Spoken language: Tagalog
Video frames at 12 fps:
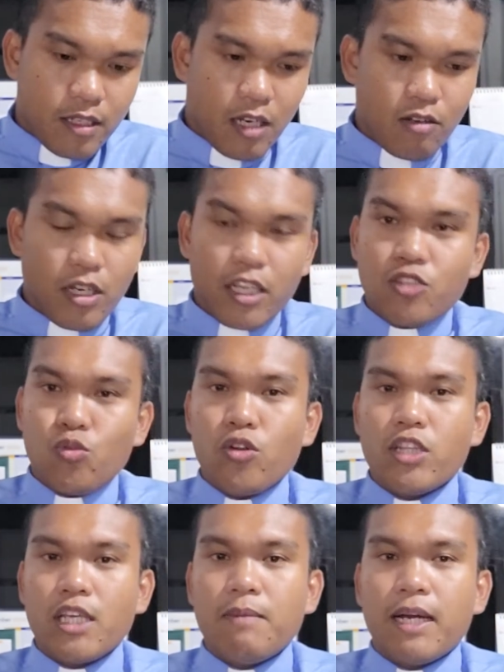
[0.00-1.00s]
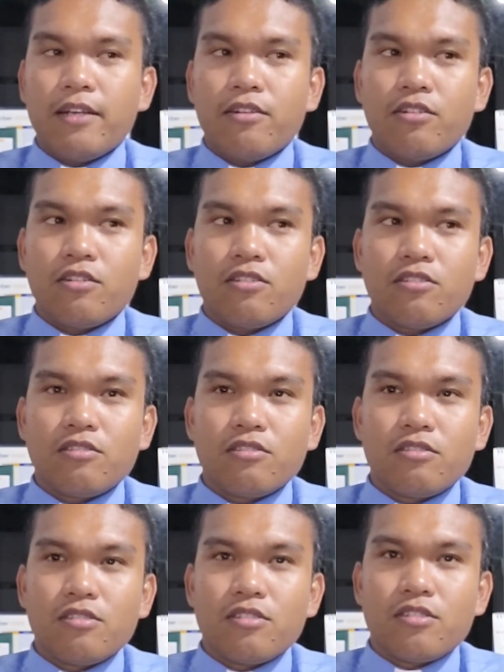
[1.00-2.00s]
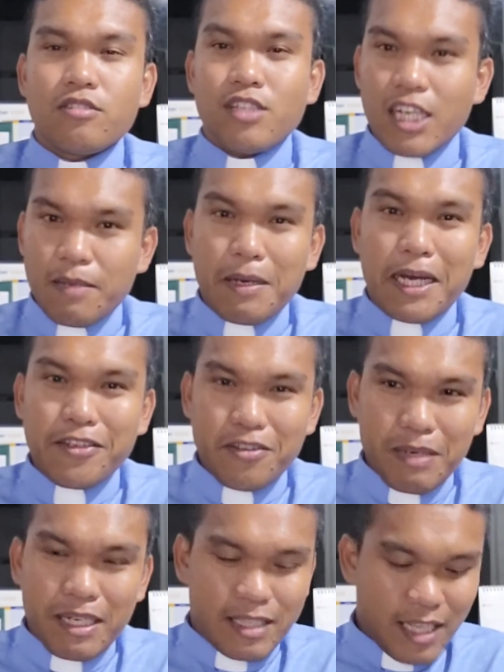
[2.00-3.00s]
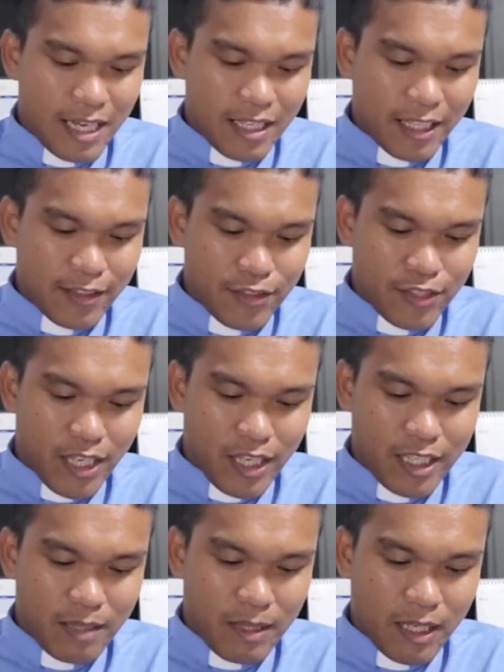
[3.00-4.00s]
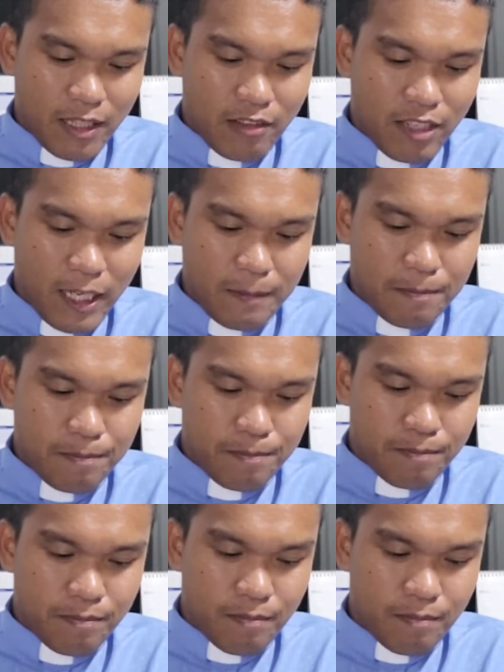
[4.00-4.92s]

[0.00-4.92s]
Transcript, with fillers: daw nagsulti man og dili maayong balita ngadto sa iyang mga tinunan?